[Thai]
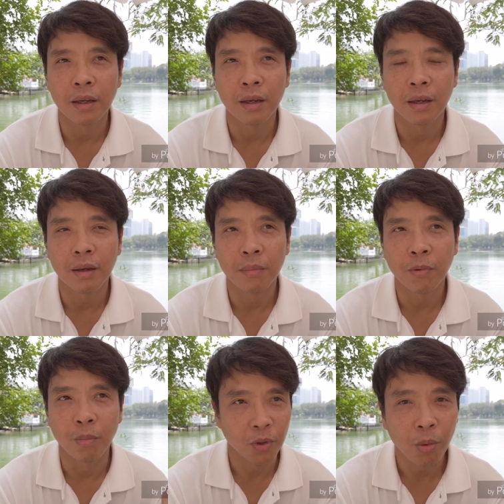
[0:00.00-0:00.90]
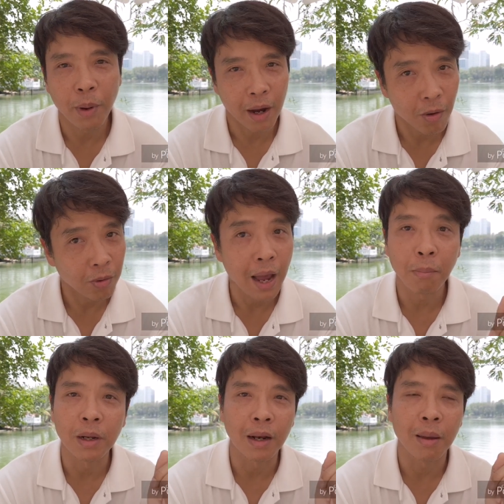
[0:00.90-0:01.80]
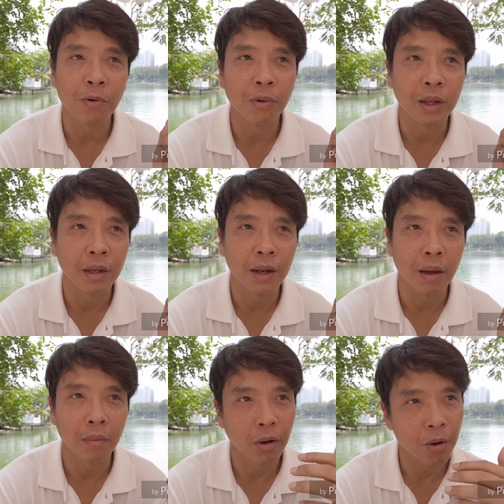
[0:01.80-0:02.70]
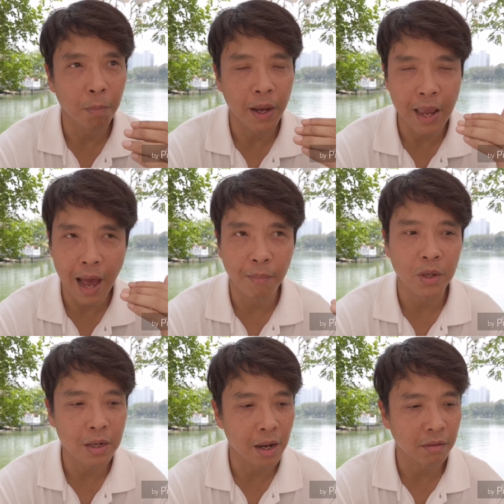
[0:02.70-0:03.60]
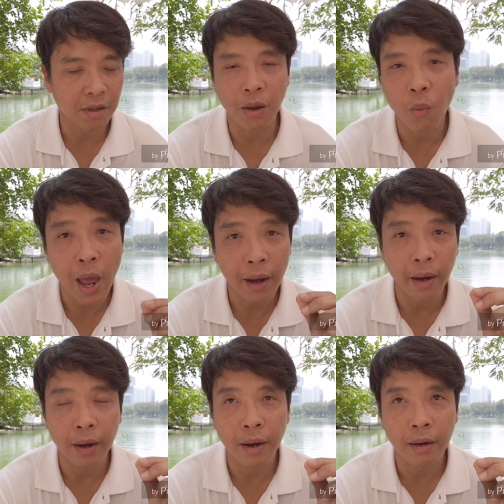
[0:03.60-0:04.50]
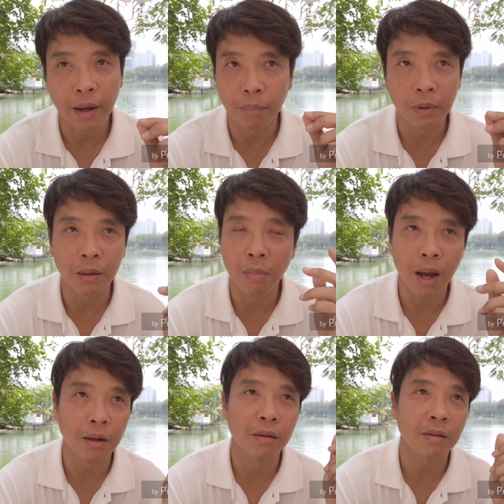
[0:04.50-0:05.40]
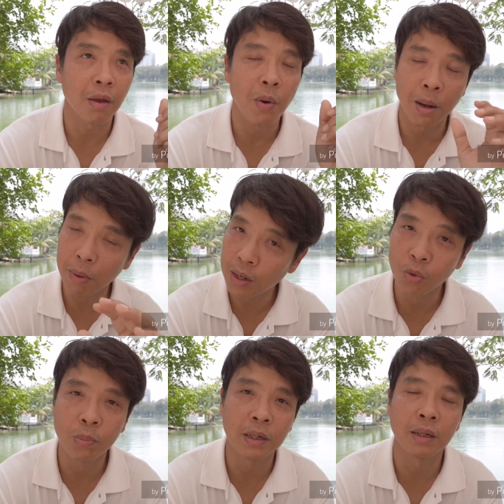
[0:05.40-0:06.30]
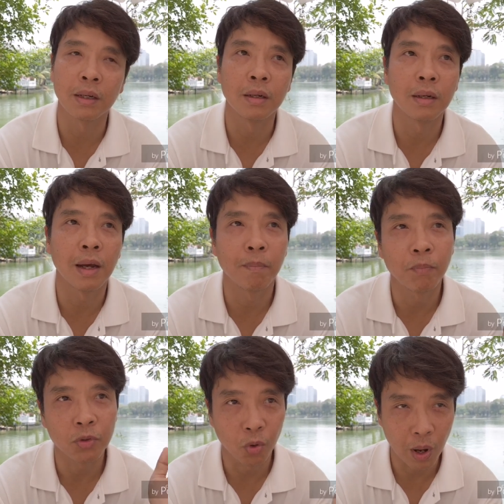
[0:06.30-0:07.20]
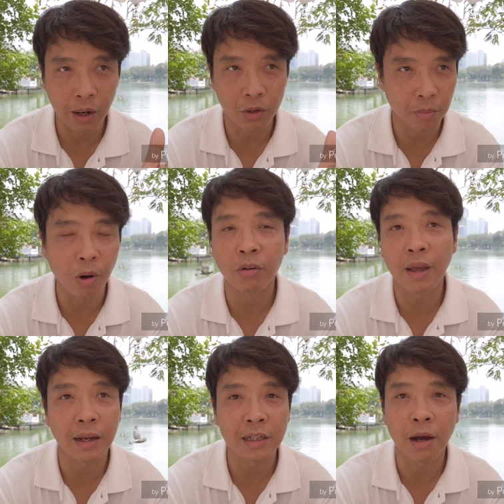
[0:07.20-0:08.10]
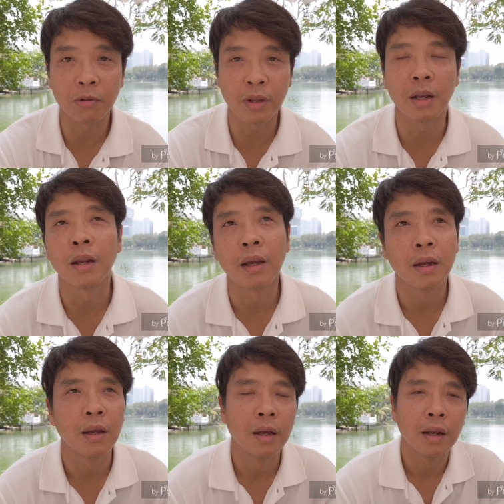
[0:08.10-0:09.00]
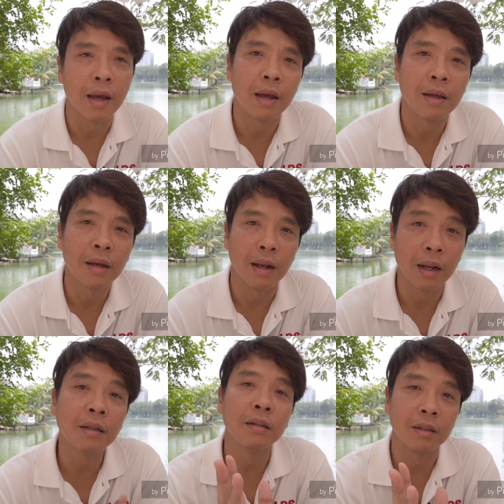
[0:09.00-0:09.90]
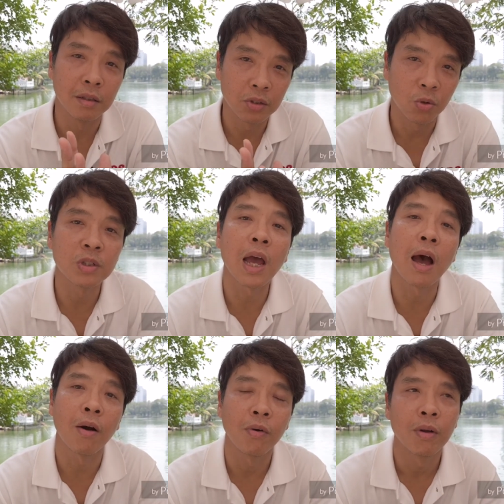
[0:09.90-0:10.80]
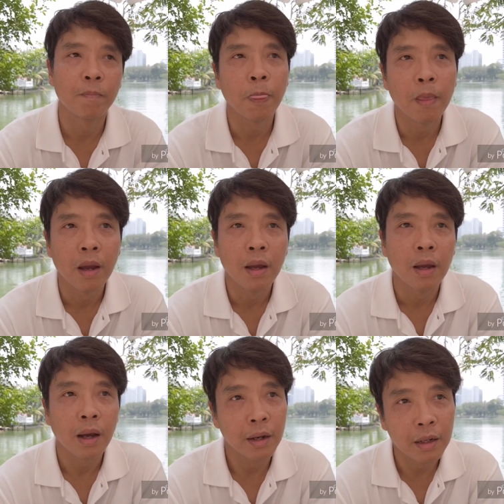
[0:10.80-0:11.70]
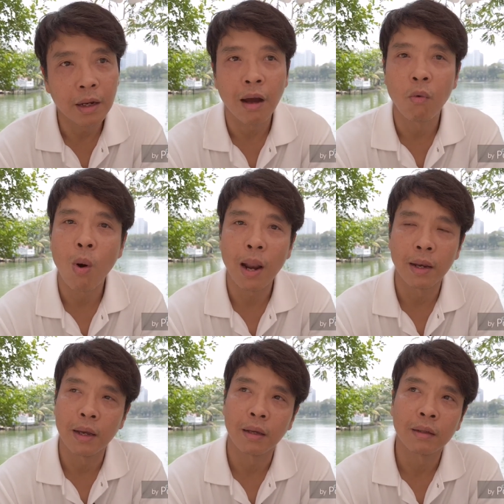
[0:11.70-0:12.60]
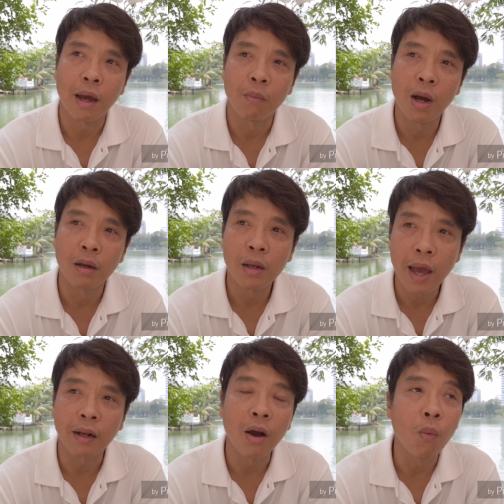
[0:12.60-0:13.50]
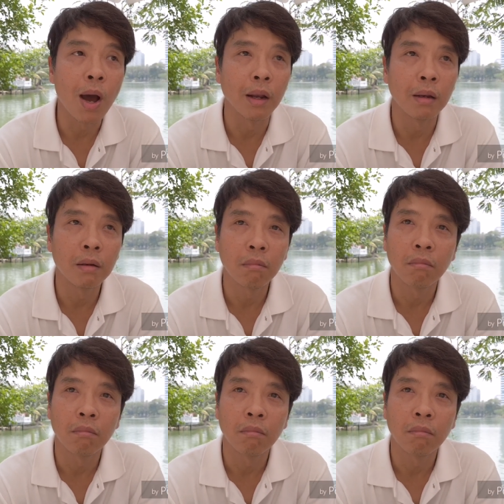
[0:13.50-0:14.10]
ที่ผมต้องไปเข้าห้องน้ำหรืออะไรพวกนี้นะครับแล้วก็พยายามที่จะใส่แว่นนะครับ ตื่นมาก็จะใส่แว่นไม่ดูมือถือนะครับ จนกว่าเราจะมองแสงเช้าเสร็จ อันนั้นคือช่วงเช้า คราวนี้กลางวันเนี่ยถามว่าแดดกลางวัน